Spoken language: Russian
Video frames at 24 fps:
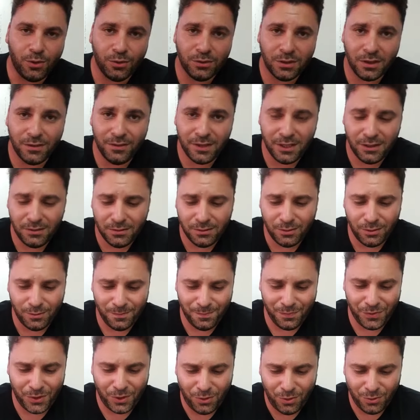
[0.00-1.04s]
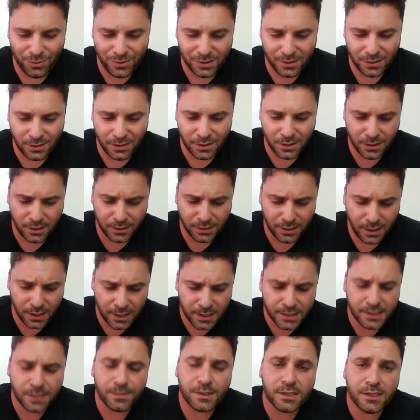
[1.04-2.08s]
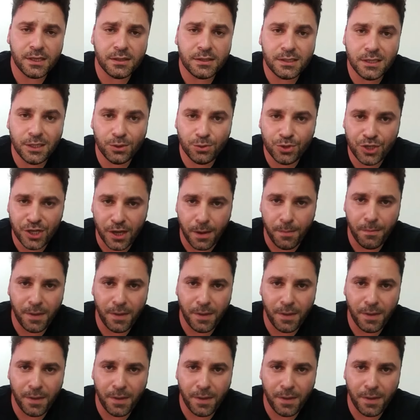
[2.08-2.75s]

Он говорил, он на английском сказал следующее.